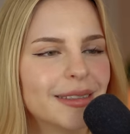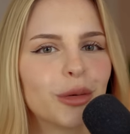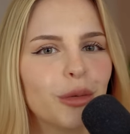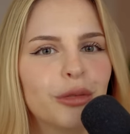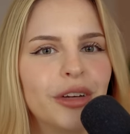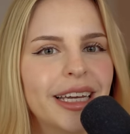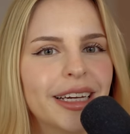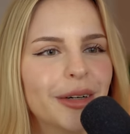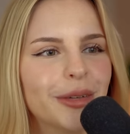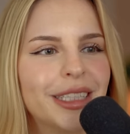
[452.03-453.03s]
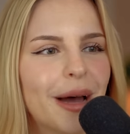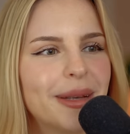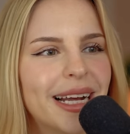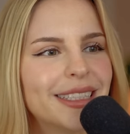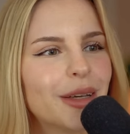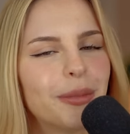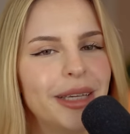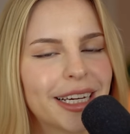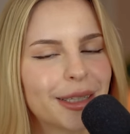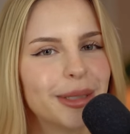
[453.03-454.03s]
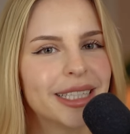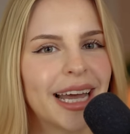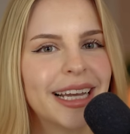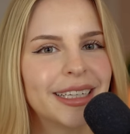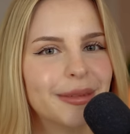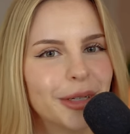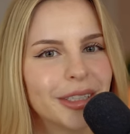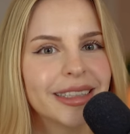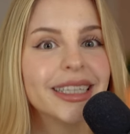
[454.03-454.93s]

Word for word: Trophäe und damit als Objekt bezeichnen möchte.